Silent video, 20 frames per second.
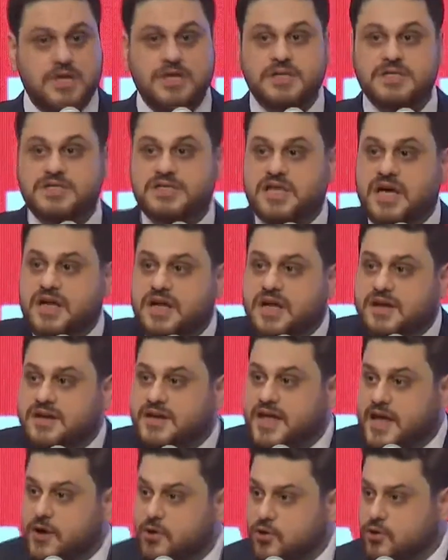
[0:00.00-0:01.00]
Sana
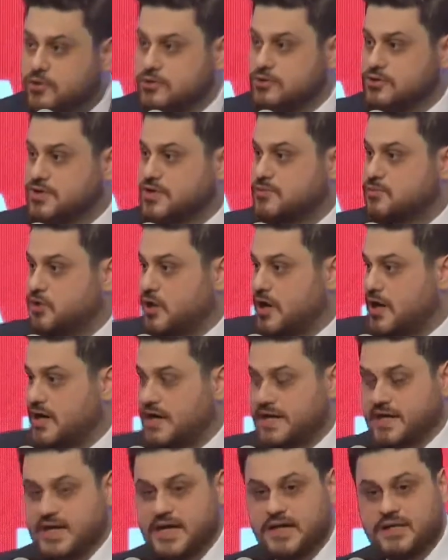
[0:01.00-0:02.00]
ne oldu ki bu
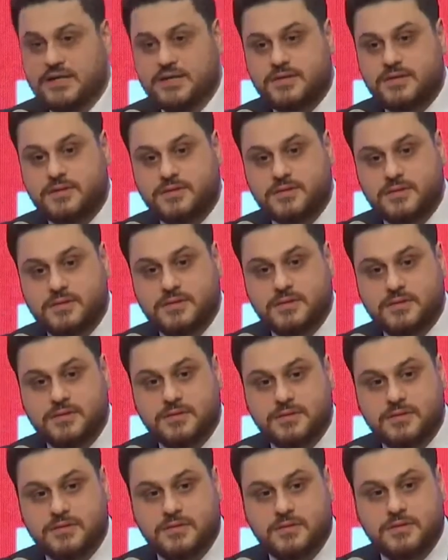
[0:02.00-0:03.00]
hale geldin?
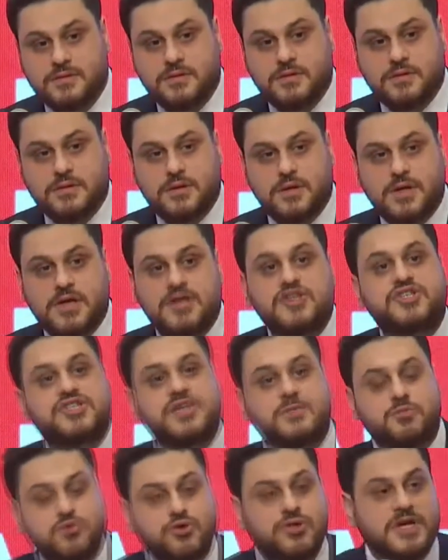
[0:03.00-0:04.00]

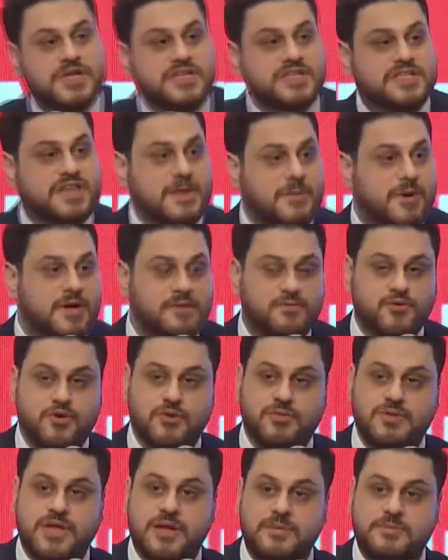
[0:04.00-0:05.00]
İşte buradaki temel
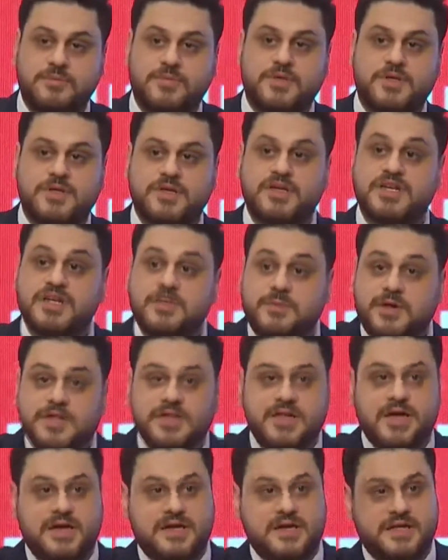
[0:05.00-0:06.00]
problem
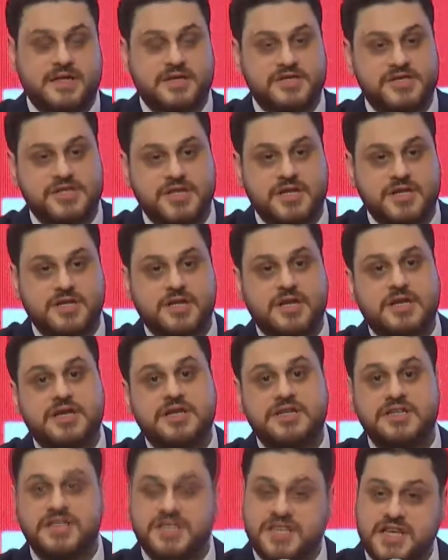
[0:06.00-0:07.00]
kıymetli arkadaşlar
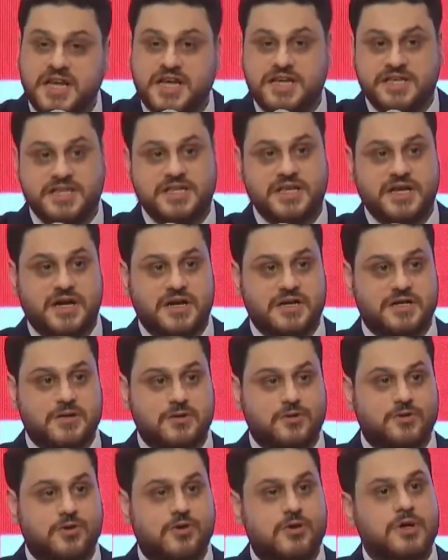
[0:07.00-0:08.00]
yine ikiye
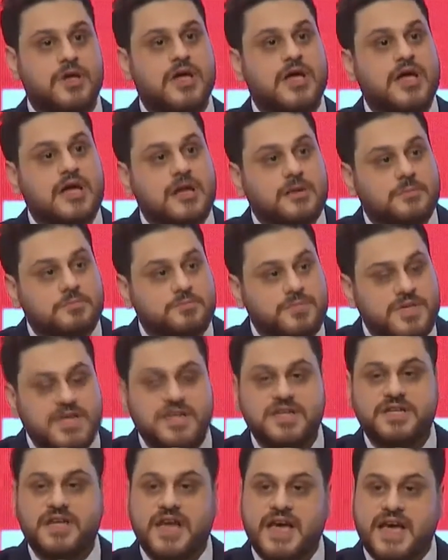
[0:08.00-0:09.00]
ayrılıyor
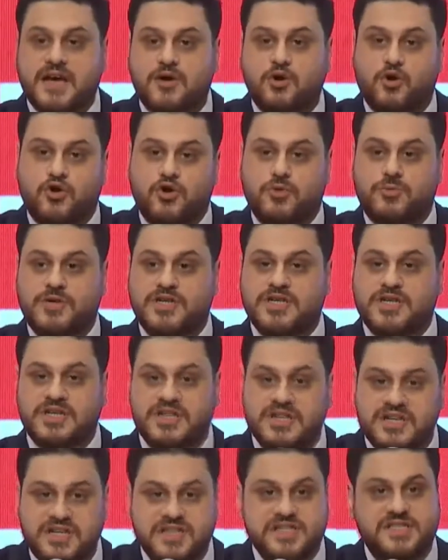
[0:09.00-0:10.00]
bir ekonomik
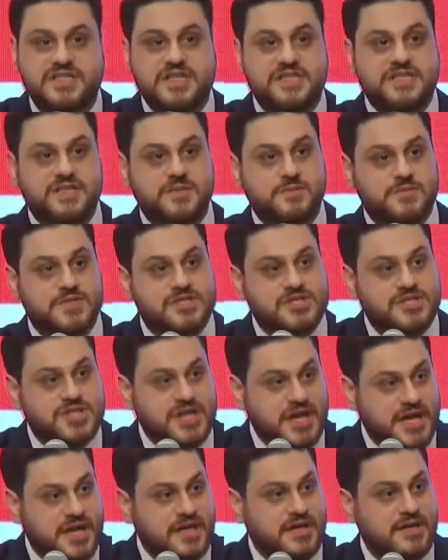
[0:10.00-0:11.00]
kriz dediğimiz
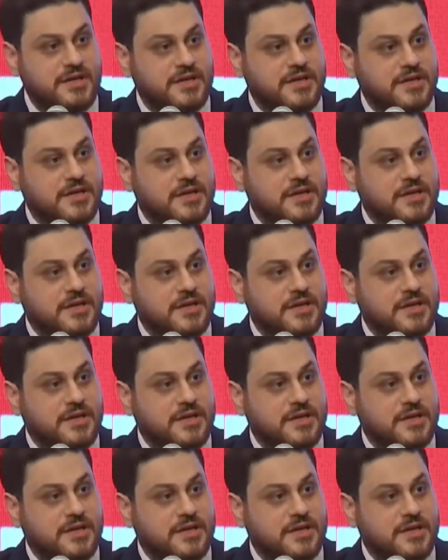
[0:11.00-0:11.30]
şey